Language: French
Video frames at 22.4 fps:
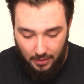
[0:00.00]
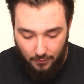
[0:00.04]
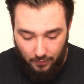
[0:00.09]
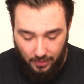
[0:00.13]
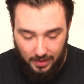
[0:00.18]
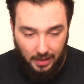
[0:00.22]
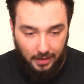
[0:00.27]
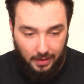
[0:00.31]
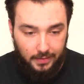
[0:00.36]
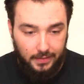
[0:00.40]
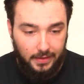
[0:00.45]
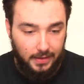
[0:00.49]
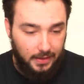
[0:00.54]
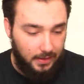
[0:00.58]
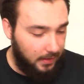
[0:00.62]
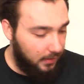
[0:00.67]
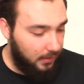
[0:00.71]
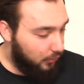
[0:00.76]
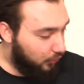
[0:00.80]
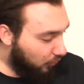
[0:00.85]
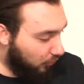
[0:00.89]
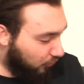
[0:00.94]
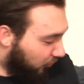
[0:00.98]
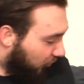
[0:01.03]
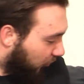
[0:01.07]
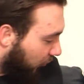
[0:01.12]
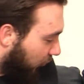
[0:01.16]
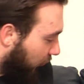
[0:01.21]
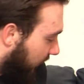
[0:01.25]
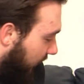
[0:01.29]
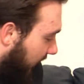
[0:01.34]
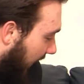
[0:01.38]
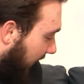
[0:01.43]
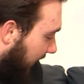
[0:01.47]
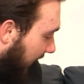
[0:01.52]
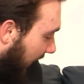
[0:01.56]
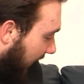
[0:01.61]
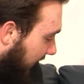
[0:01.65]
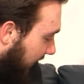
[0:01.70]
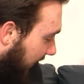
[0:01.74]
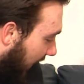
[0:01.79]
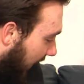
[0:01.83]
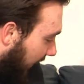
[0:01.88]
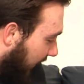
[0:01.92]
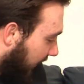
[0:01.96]
Voilà. Donc du coup, tac,
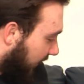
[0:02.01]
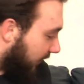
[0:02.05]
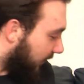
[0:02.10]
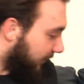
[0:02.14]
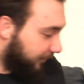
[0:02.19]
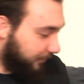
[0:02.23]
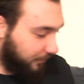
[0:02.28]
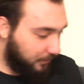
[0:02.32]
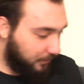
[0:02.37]
tac, tac.